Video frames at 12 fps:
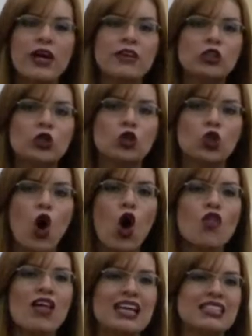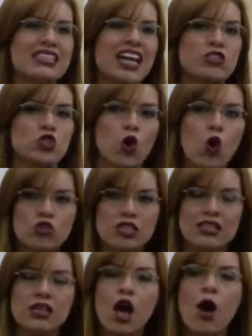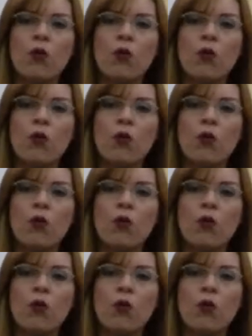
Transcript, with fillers: en todas las cosas,